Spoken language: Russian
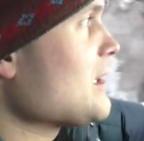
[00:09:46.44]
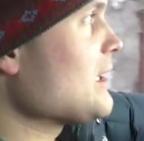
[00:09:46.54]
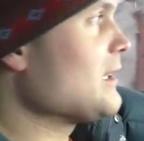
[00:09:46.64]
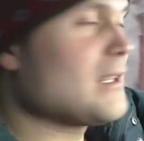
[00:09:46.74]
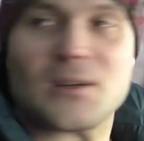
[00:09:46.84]

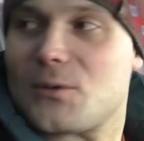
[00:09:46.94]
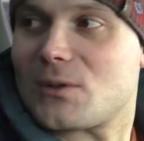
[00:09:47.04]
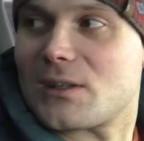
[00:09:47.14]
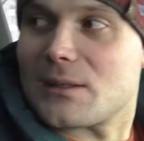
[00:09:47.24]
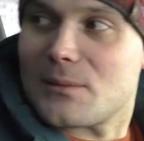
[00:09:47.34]
заехать на
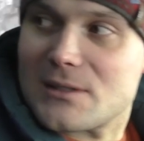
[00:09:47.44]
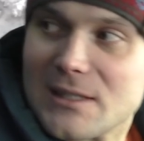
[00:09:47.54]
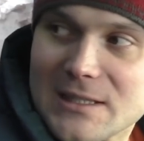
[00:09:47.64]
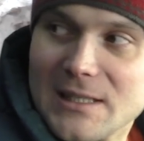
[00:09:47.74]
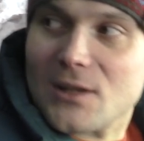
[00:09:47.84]
какую-то там, не
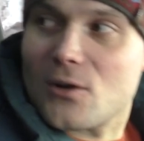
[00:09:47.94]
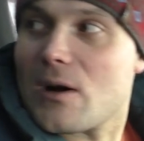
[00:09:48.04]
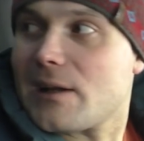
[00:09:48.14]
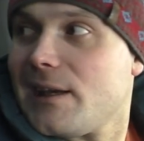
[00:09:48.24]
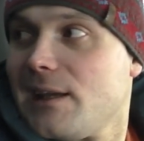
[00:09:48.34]
знаю, стоянку
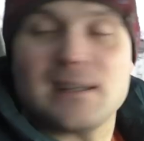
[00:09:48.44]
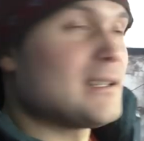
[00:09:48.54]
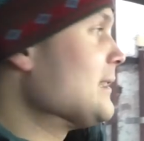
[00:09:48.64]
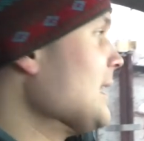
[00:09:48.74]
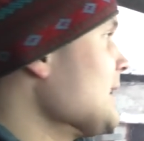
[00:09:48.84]
Окея,
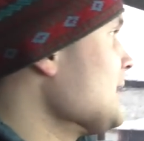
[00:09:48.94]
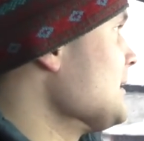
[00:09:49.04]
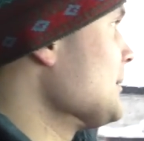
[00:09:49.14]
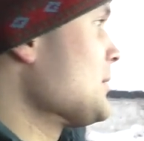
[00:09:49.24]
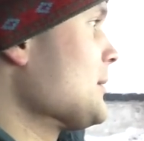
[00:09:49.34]
да,
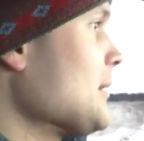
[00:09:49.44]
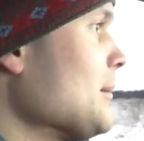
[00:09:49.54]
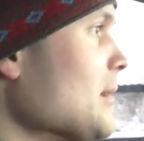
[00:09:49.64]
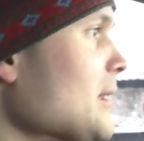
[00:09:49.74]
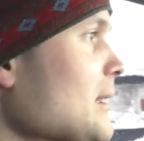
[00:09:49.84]
допустим,
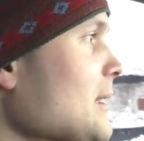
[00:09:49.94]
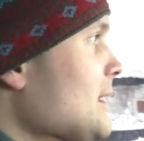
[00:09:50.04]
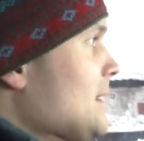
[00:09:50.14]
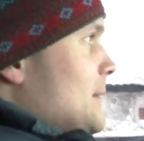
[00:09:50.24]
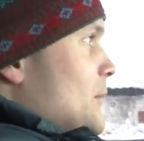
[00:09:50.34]
там,
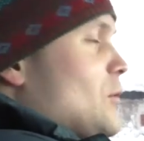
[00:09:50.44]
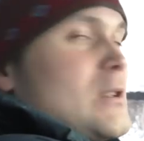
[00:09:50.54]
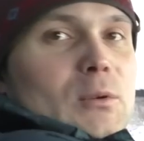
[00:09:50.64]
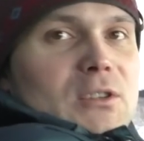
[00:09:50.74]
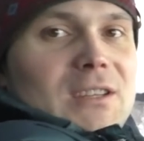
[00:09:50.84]
ну, у
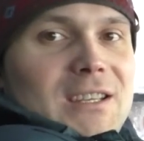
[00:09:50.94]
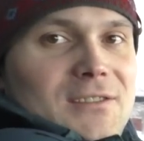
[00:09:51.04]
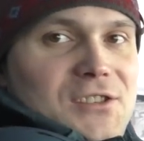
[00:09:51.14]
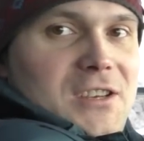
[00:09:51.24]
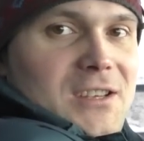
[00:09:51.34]
нас просто
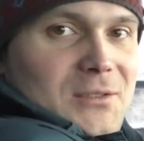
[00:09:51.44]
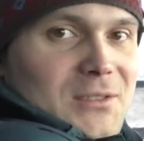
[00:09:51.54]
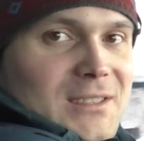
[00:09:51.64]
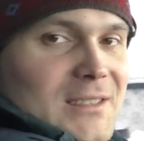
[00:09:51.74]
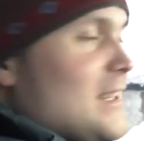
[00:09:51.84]
таких вещей нету
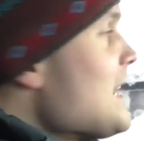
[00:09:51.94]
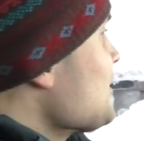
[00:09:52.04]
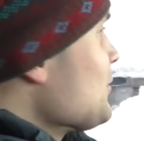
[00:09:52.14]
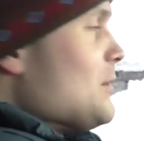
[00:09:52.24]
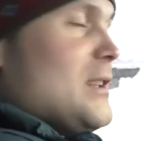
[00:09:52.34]
здесь.
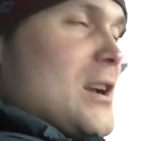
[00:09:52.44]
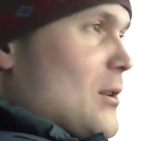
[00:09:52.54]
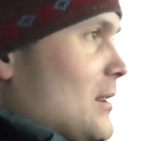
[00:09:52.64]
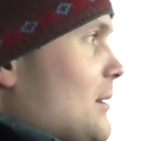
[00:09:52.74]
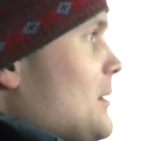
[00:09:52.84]
Нету,
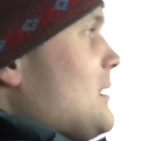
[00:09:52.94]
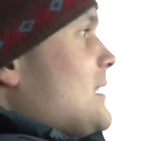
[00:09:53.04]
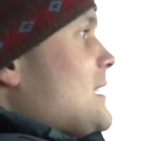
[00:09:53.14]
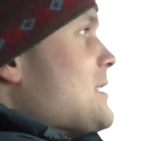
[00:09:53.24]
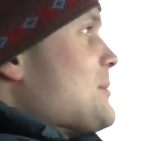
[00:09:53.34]
некуда,
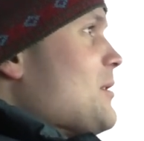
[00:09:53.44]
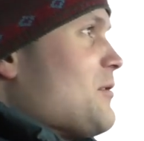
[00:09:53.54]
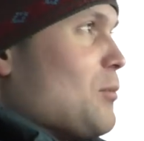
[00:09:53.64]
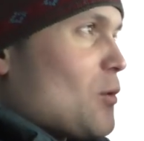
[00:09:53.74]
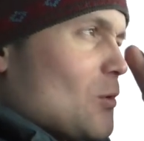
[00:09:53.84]
понимаете? Я даже, бывает,
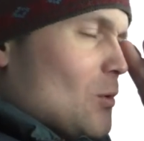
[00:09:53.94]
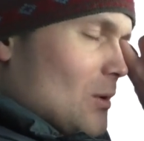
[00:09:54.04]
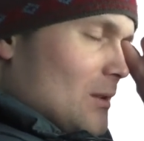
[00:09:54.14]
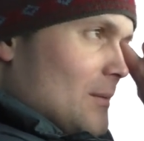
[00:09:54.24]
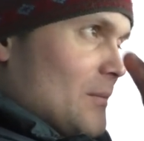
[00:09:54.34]
в Пургу
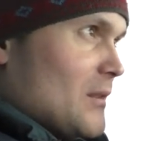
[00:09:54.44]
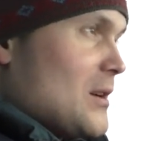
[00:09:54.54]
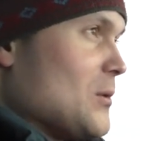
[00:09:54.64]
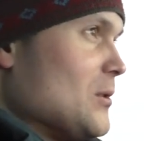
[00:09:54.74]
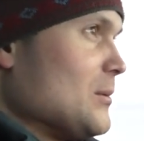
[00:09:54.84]

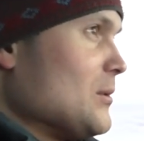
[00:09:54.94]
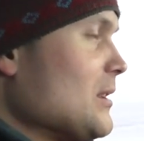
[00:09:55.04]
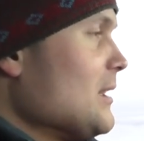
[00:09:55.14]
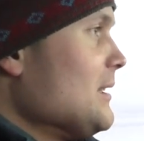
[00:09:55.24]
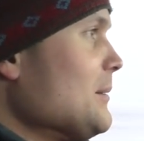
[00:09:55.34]
какой-нибудь,
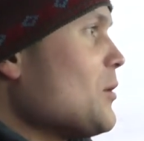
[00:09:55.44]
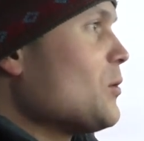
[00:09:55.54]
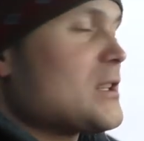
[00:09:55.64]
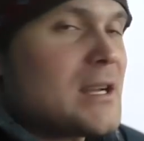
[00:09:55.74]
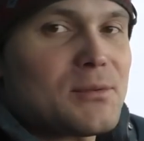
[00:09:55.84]
не
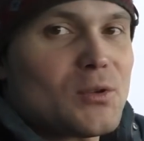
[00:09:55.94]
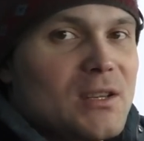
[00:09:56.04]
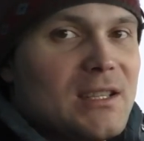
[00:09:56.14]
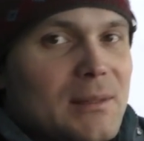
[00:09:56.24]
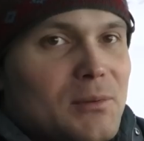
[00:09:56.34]
могу даже
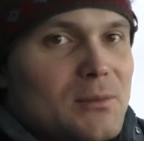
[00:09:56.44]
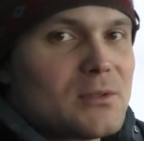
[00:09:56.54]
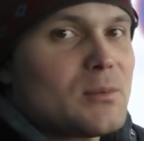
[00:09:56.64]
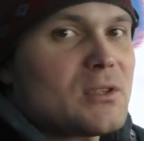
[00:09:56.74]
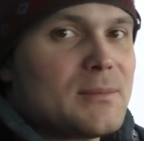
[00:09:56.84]
обзор снять, потому
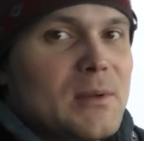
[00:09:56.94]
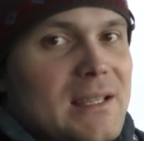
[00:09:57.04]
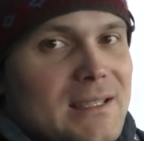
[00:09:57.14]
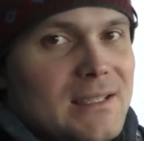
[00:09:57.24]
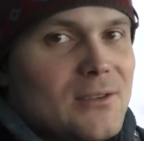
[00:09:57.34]
что просто
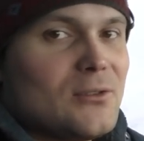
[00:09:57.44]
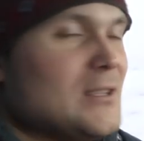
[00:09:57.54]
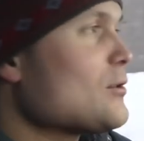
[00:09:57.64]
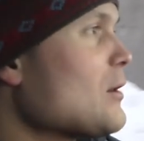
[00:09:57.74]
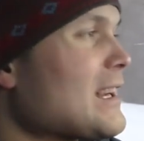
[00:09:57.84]
спрятаться некуда.
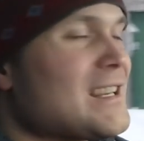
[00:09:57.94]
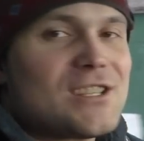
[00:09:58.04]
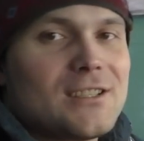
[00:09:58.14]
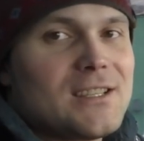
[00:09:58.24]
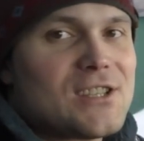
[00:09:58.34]
Нету
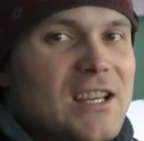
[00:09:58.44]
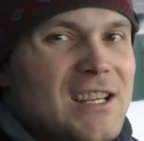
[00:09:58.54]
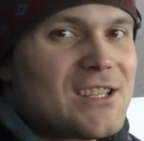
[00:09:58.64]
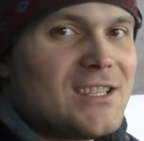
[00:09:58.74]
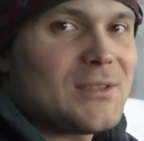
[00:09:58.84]
крыш, даже
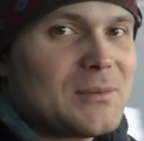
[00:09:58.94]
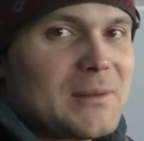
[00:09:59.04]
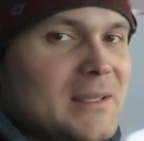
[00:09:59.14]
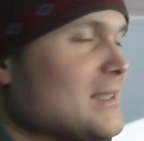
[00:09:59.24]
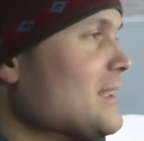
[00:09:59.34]
крыш нету,
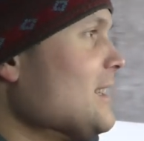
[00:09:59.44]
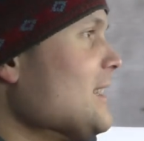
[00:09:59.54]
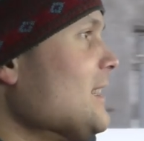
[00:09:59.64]
понимаете?